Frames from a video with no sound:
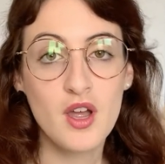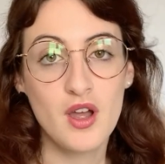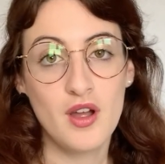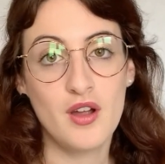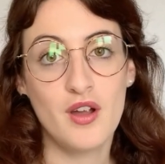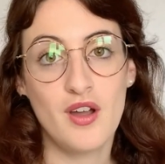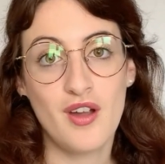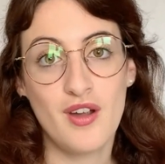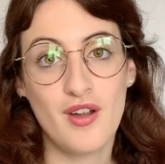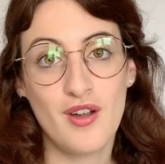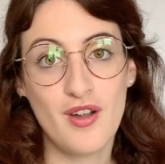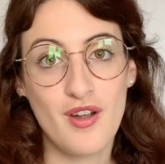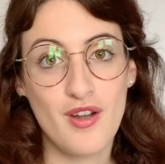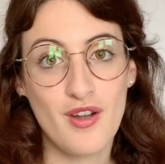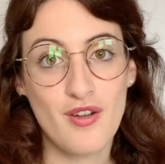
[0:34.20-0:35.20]

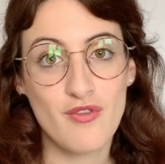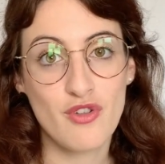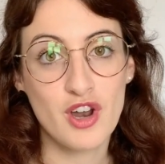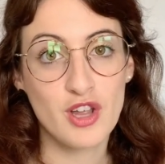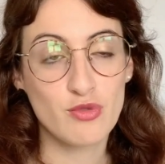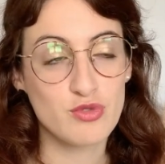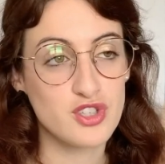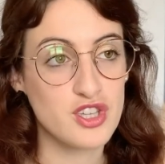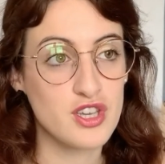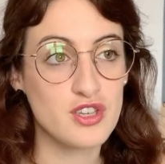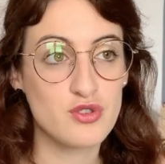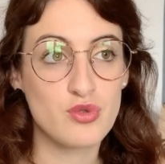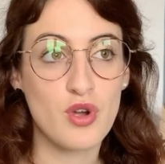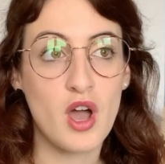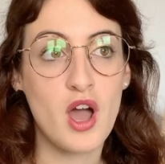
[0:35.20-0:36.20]
Euh, voilà, donc c'est
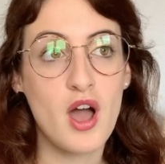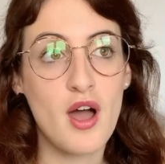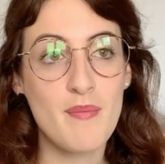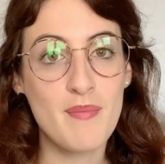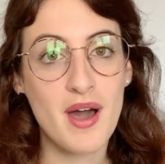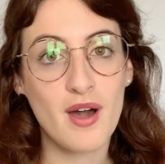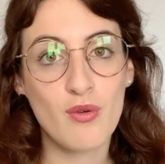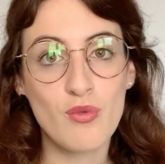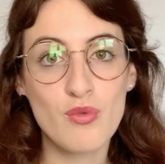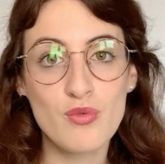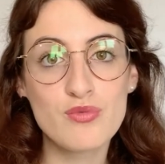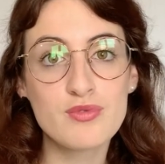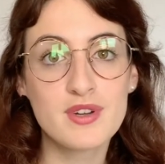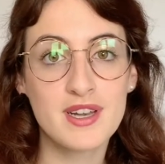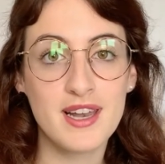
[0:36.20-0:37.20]
sur un
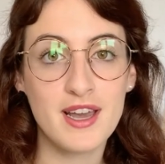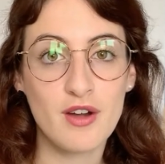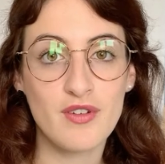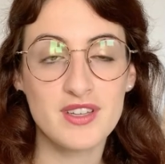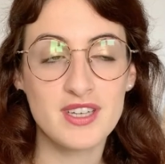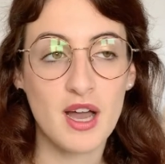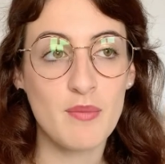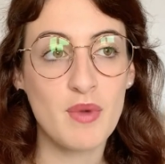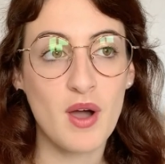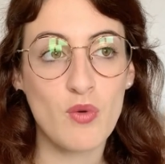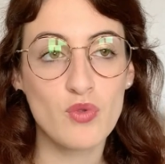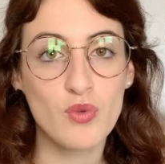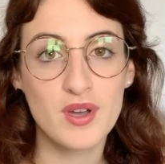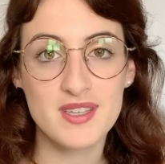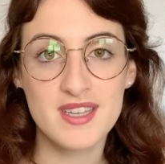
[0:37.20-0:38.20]
marron clair, on va dire un marron
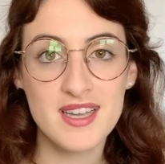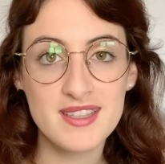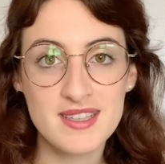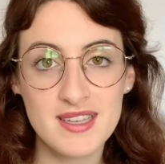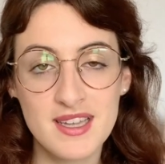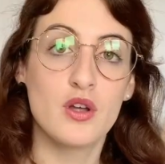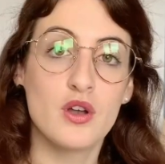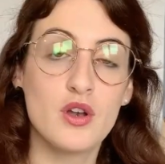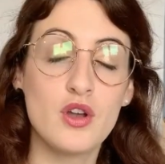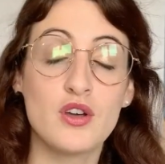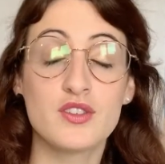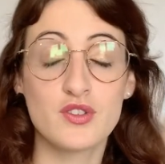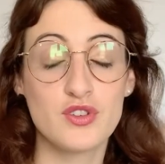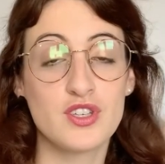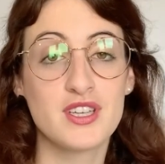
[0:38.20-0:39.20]
noisette.
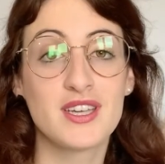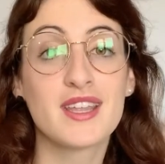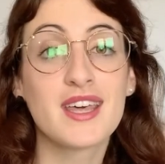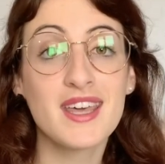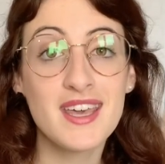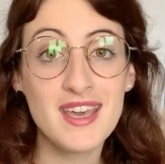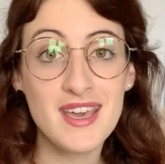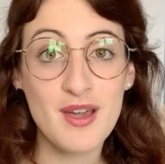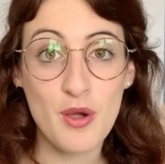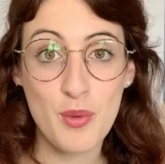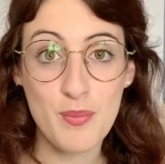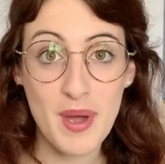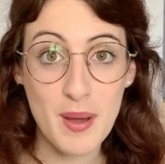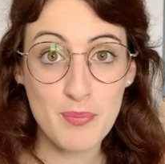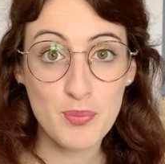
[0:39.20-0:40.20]
Lorsque j'ai créé euh,
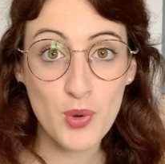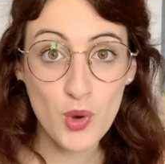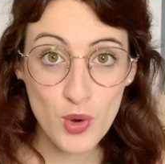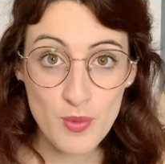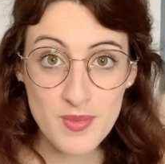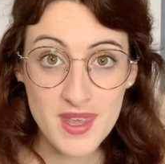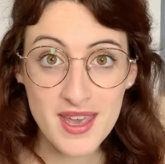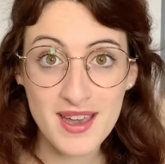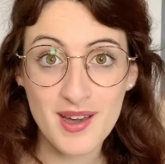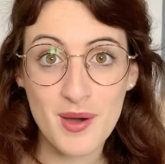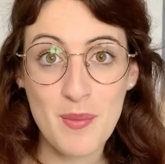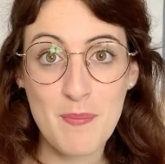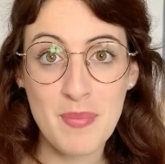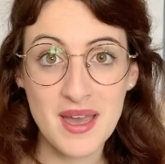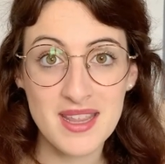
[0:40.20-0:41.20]
ma
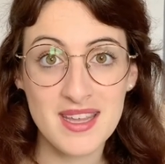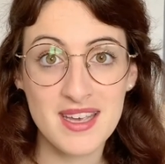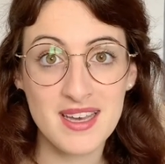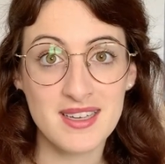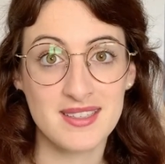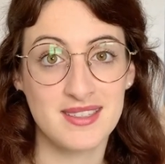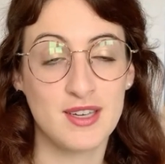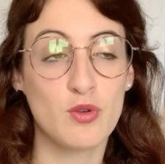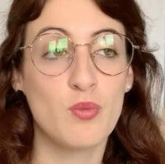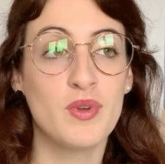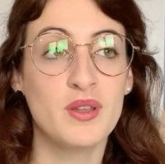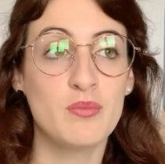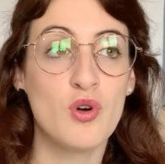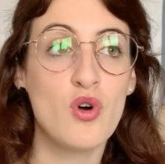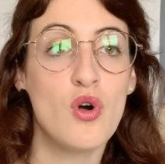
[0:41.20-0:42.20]
première bannière, c'était
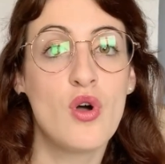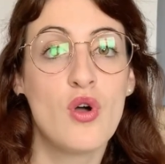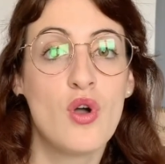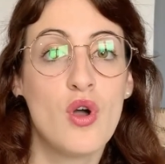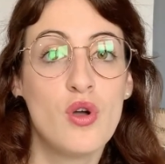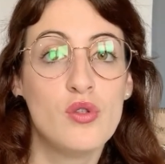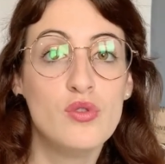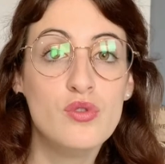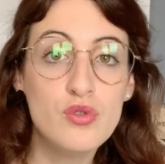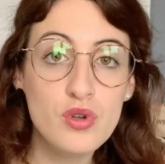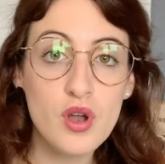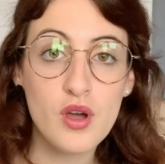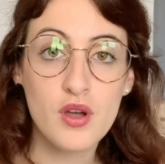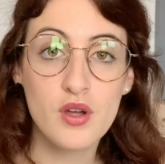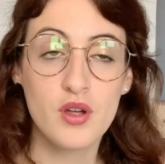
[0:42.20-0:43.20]
complètement
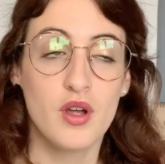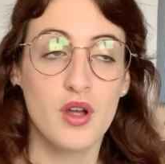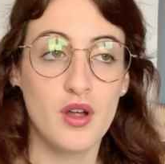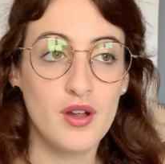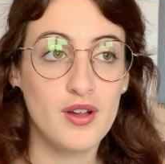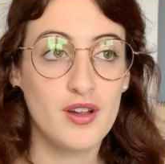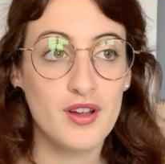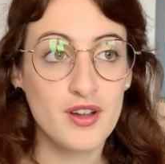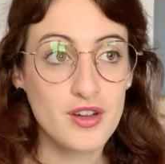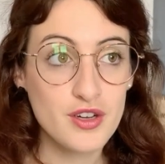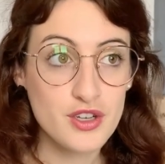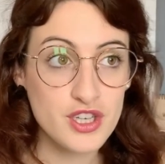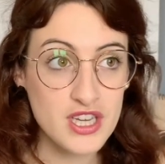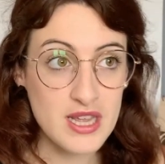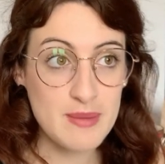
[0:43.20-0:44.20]
nul.
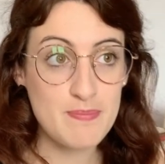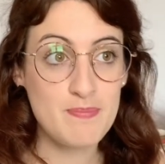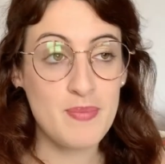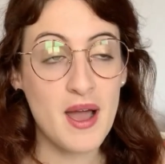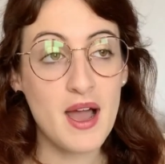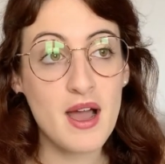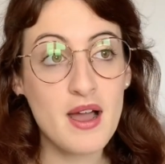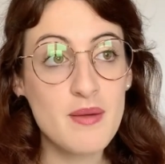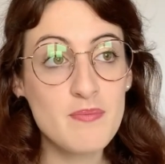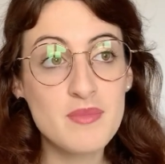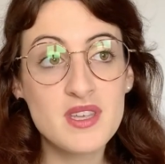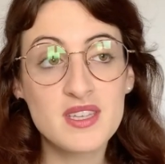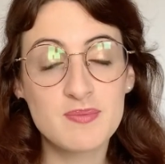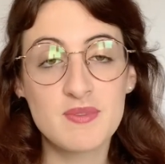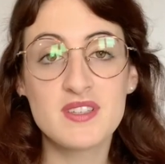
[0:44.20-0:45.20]
Euh, j'ai pas
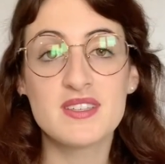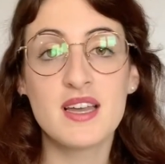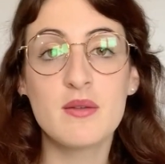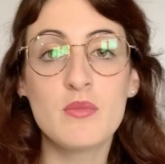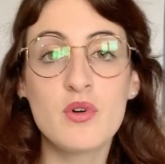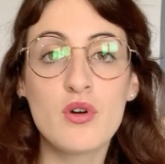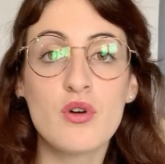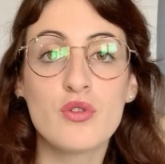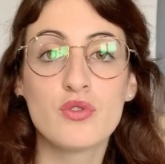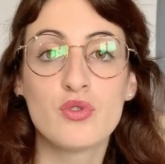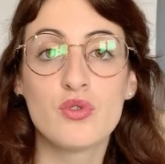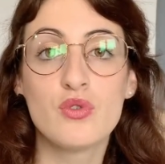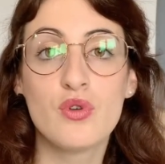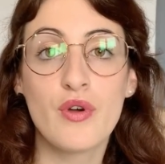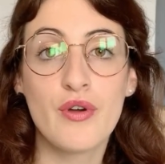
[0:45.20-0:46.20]
mis spécialement de
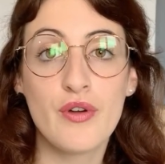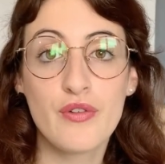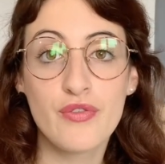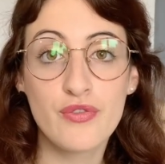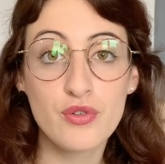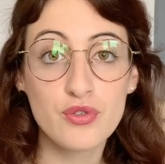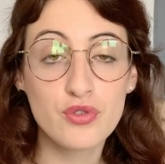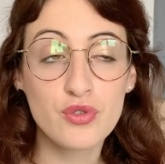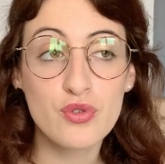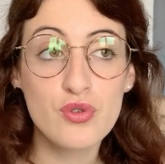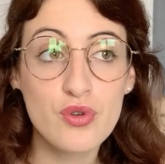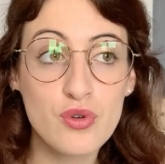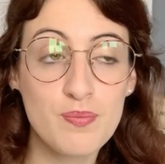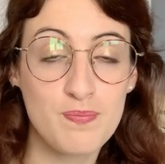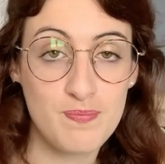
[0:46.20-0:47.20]
euh,
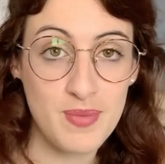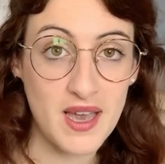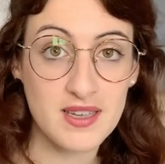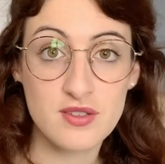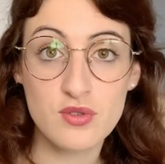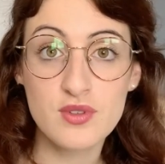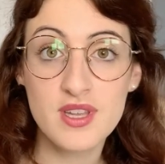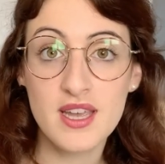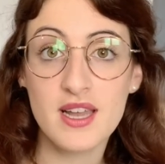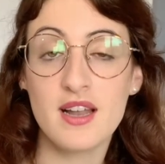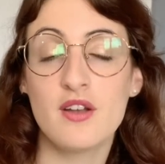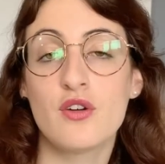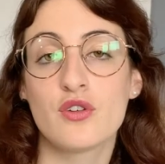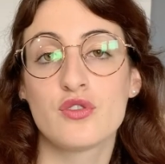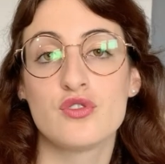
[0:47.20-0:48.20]
photos personnelles
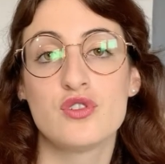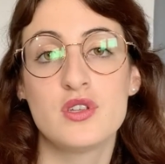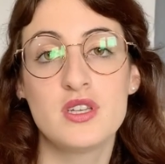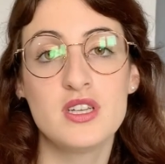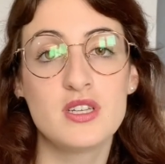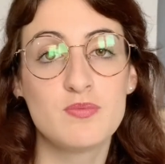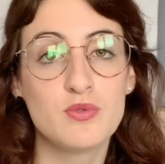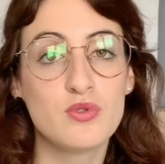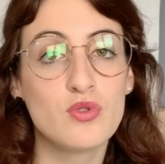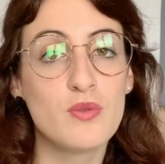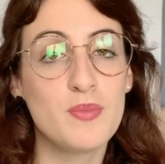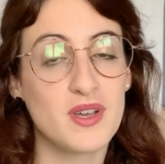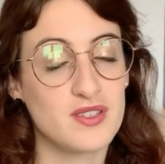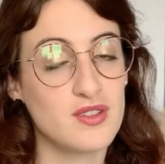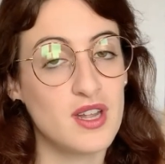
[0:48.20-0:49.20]
alors que j'utilise plutôt le
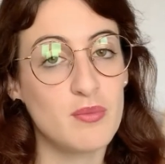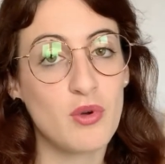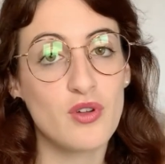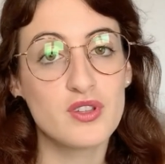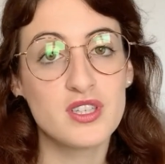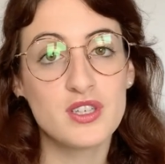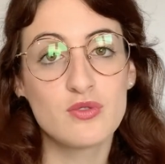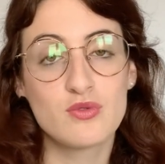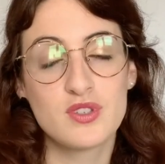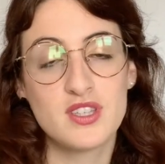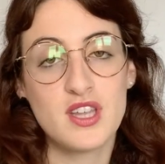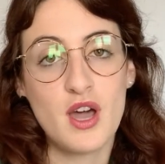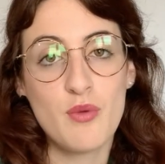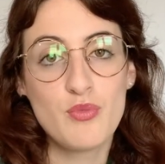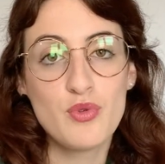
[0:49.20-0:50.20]
personal branding, donc
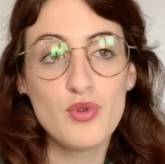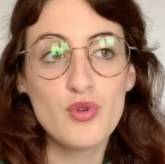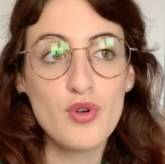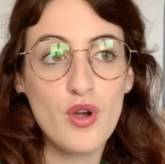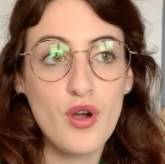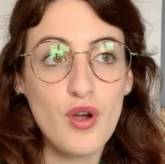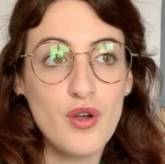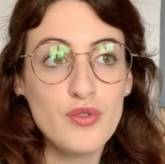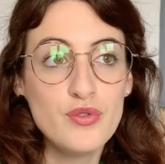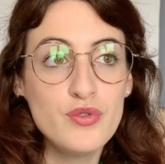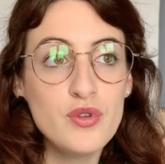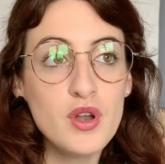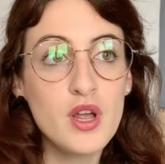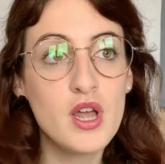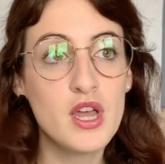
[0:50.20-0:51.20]
c'était un peu
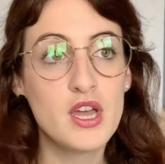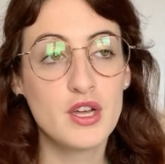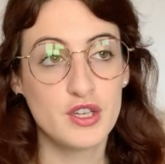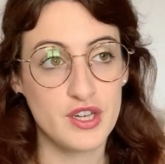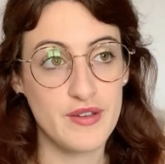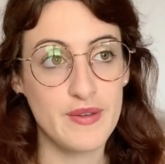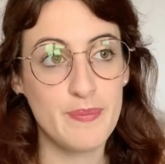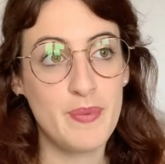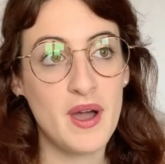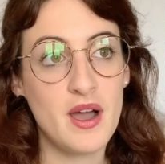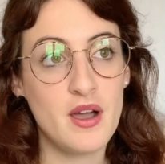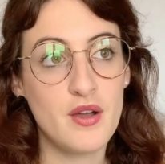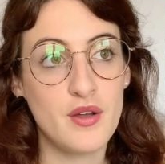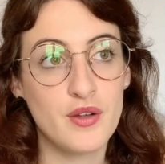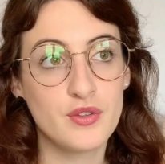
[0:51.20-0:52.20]
nul. J'avais
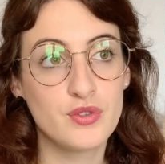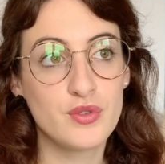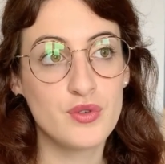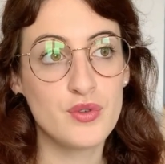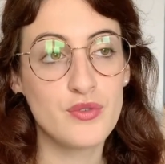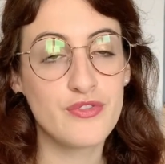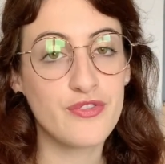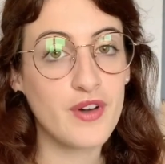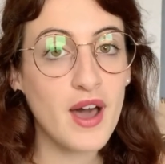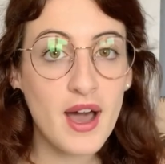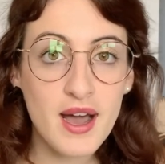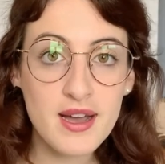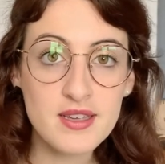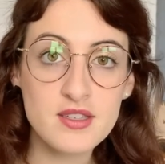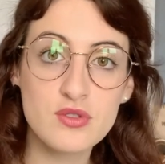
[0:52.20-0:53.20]
pas de
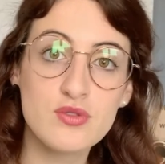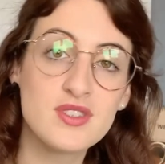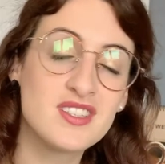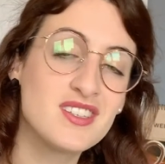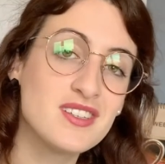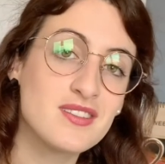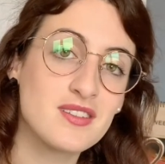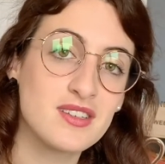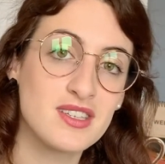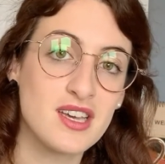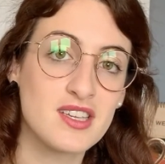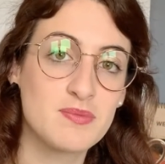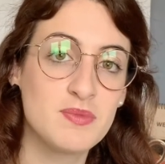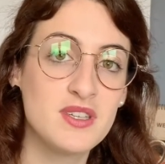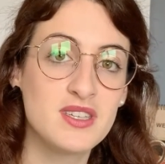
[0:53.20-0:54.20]
phrases, de titre qui
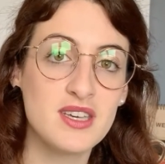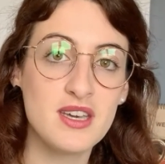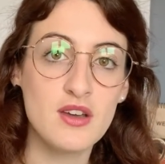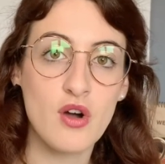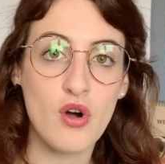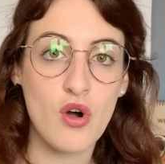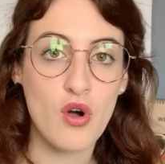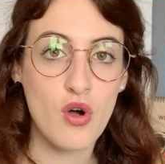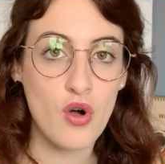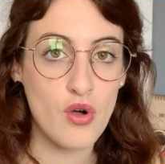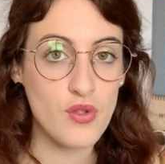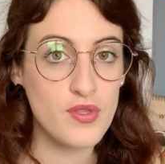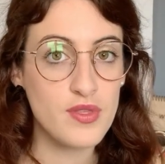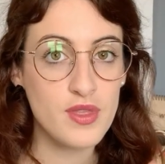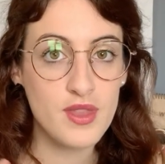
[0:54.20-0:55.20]
expliquait
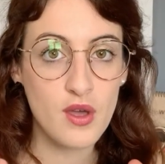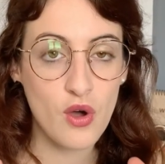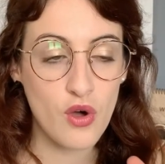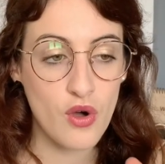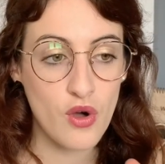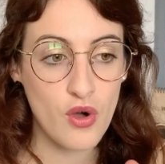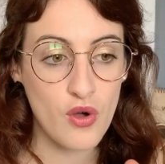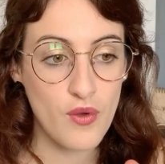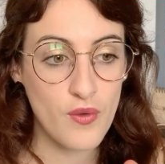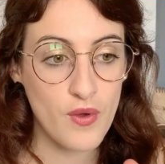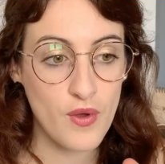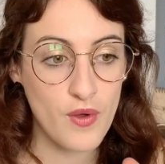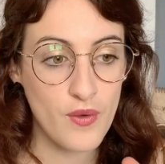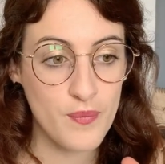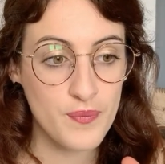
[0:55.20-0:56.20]

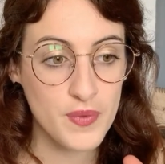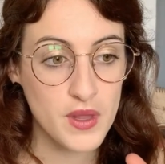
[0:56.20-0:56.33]
en